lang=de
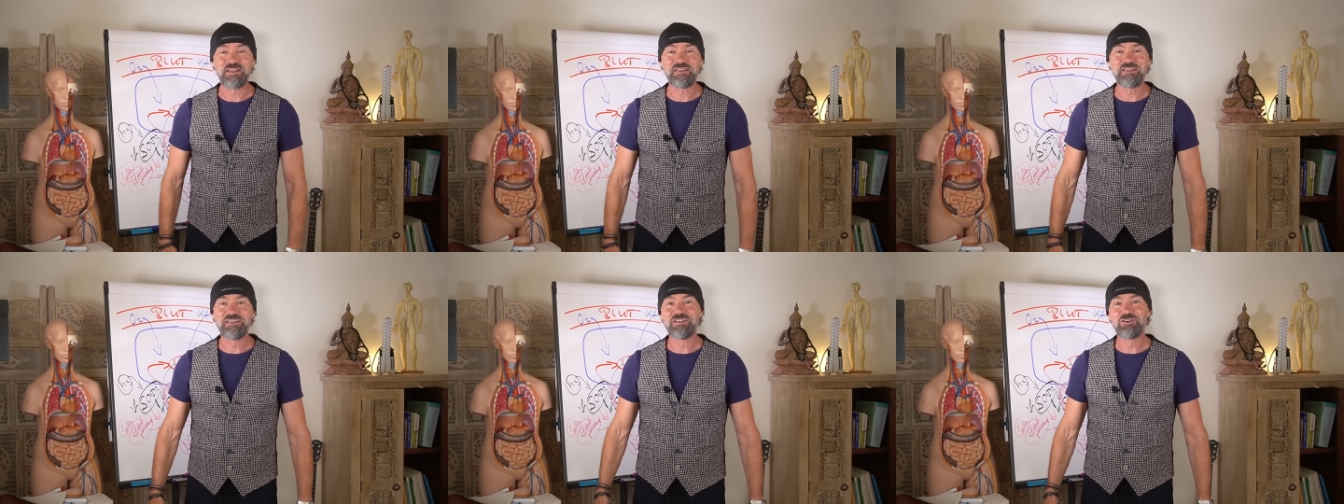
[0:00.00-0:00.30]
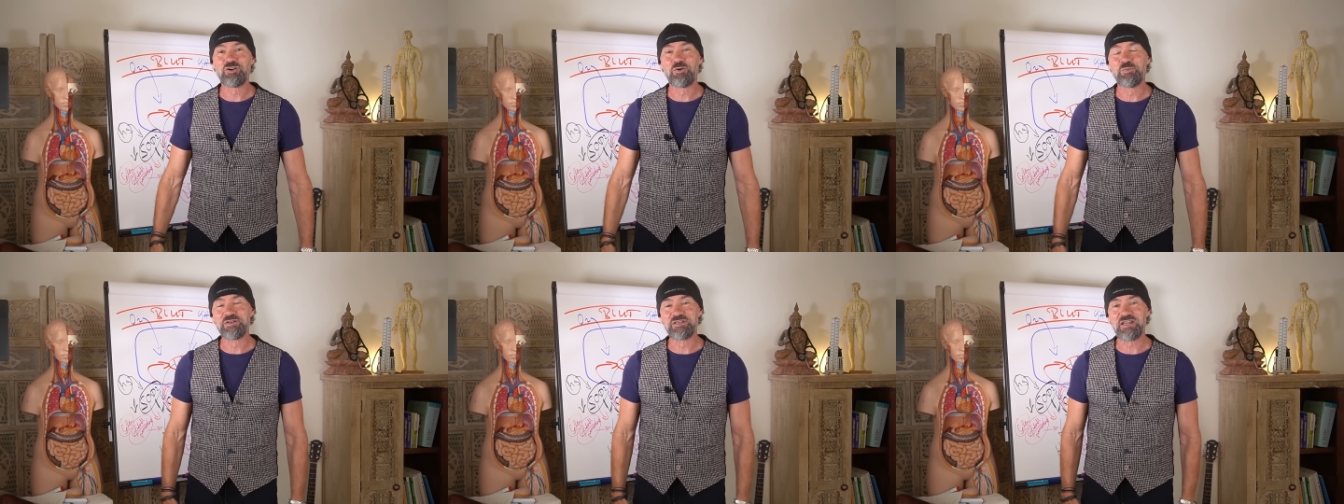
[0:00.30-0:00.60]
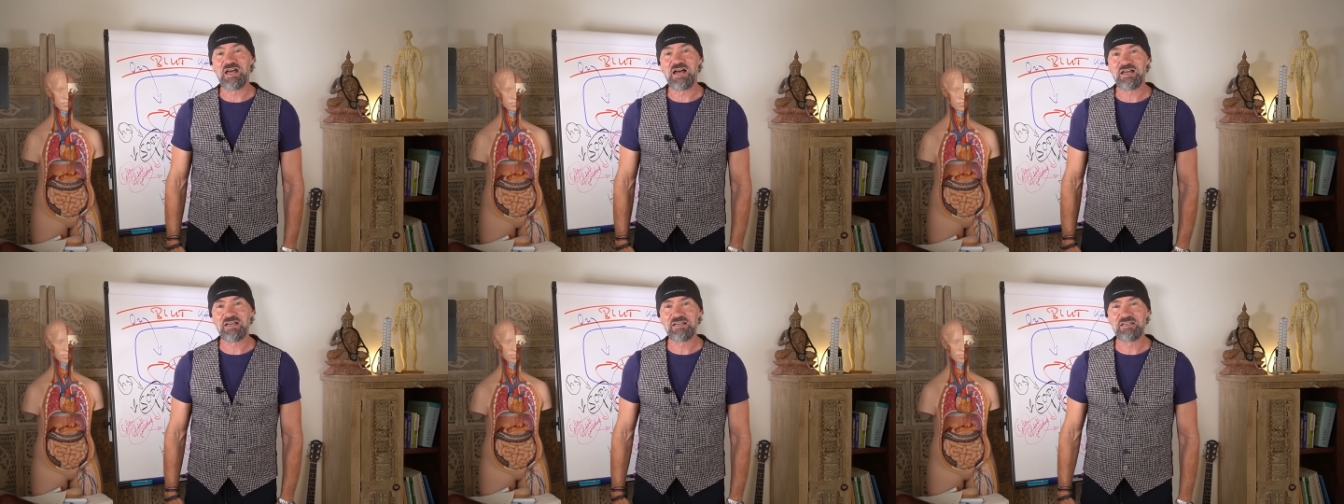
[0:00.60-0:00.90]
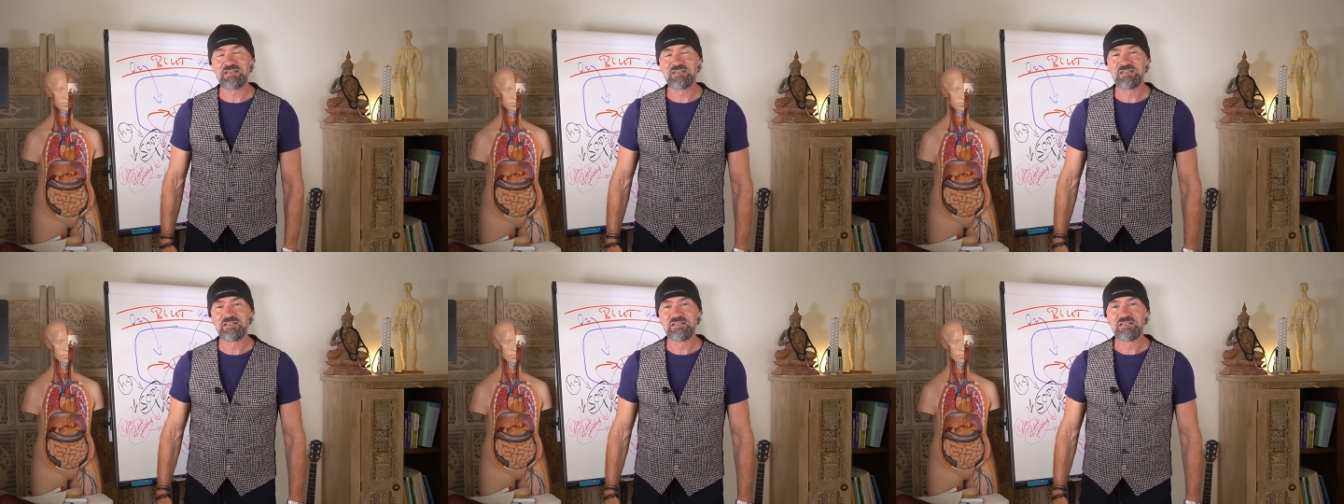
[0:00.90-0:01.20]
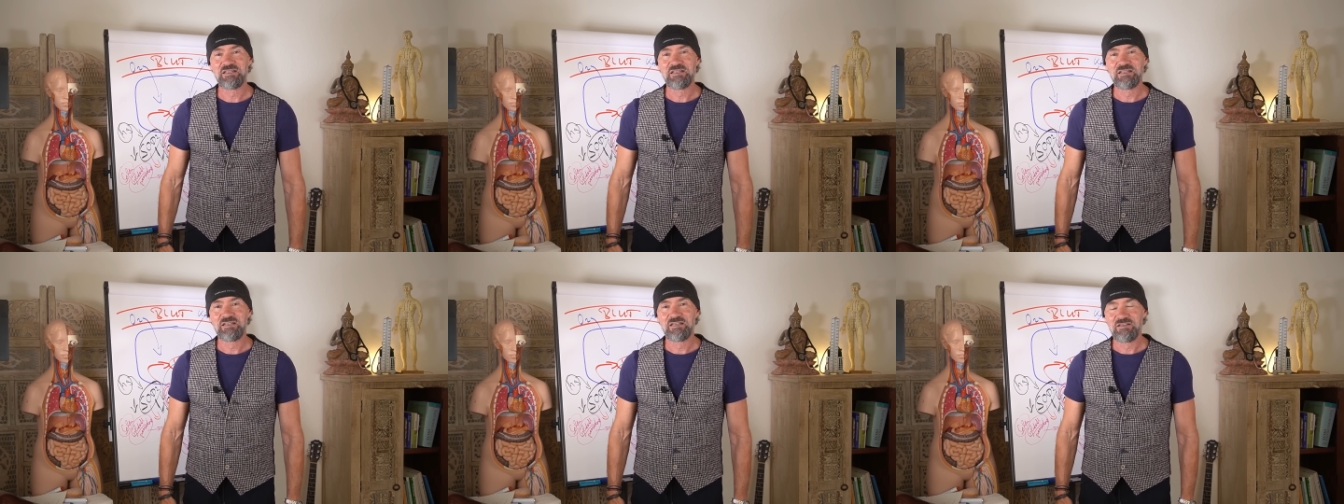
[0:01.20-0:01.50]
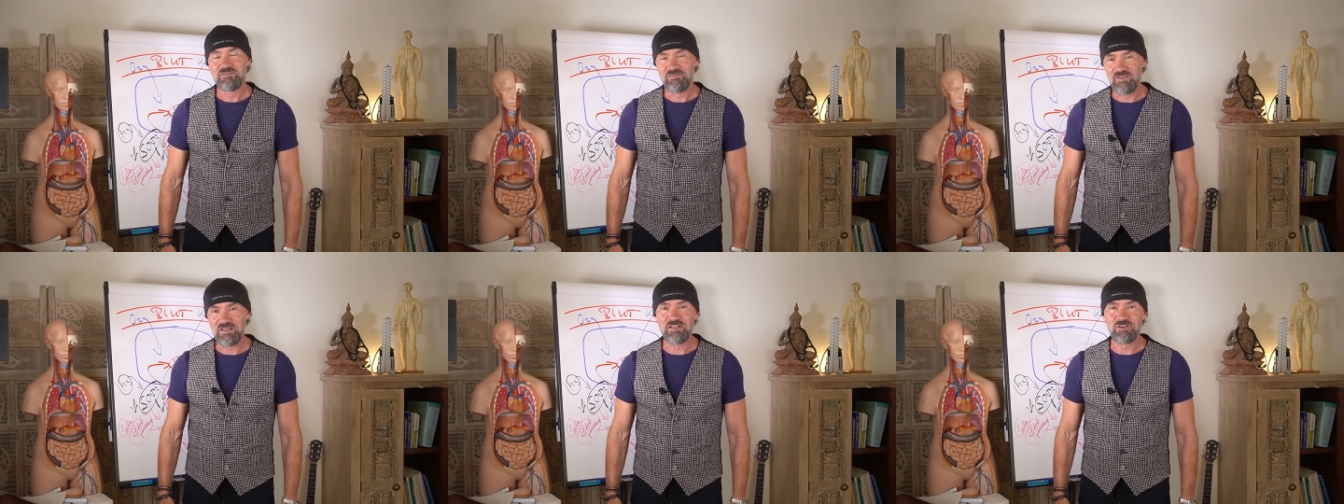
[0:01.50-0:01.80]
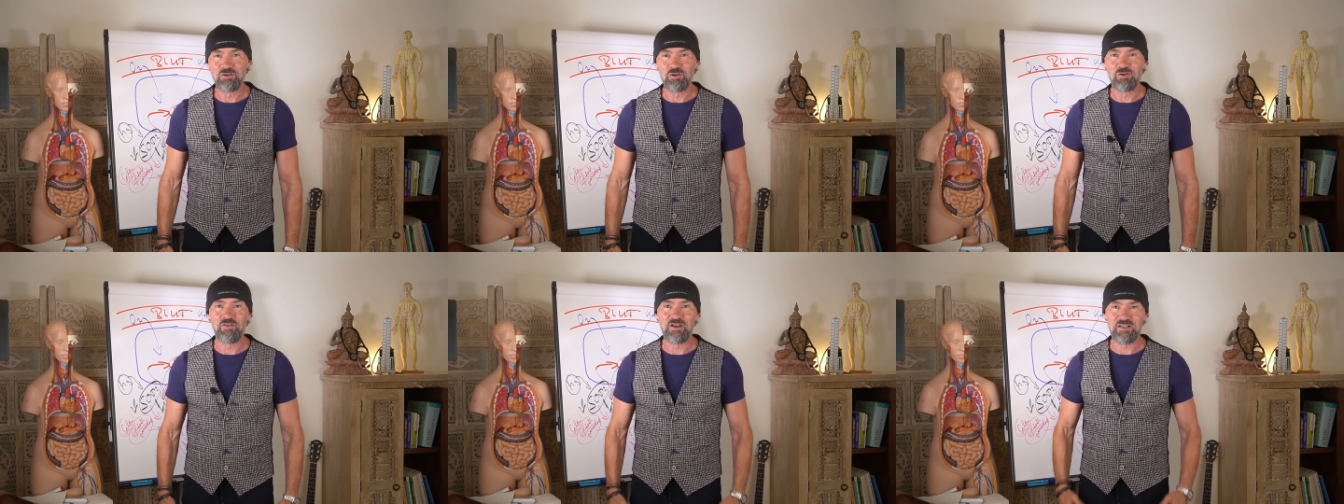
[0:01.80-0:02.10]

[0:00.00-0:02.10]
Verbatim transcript: gerne in die Kommentare, wenn ihr noch